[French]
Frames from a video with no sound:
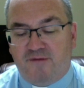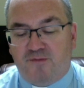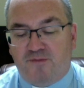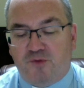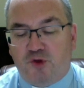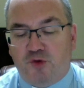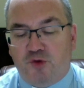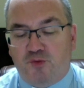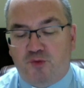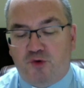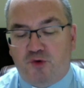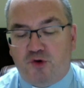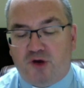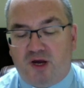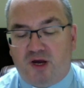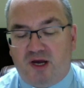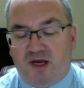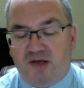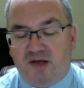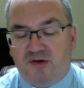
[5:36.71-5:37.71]
une
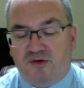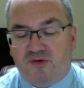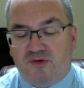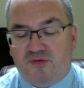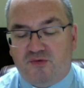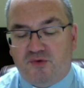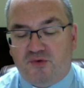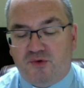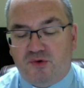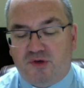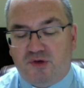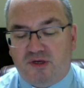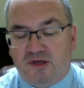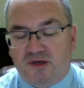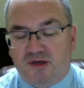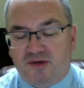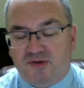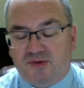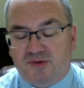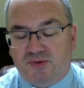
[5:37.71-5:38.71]
muraille de feu qui
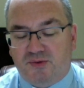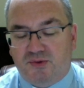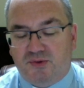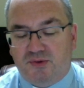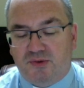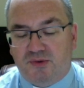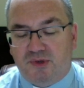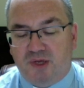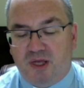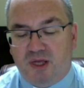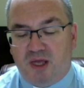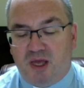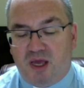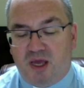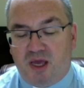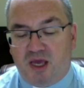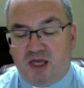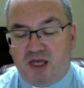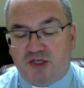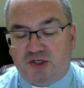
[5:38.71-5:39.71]
l'entoure,
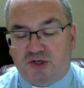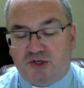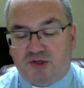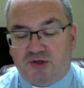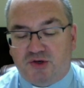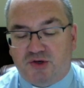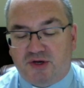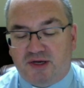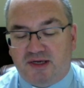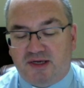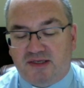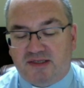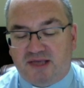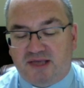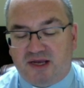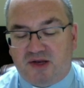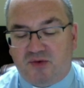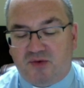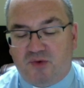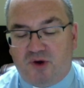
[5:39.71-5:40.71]
et je serai sa
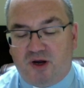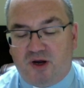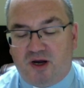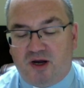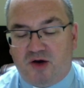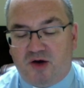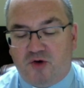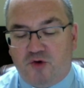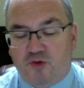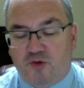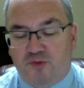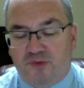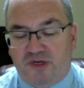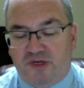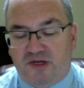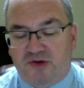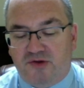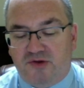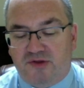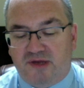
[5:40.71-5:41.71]
gloire au
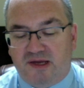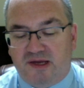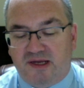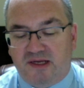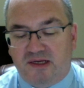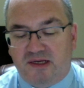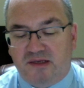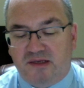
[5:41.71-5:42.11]
milieu d'elle.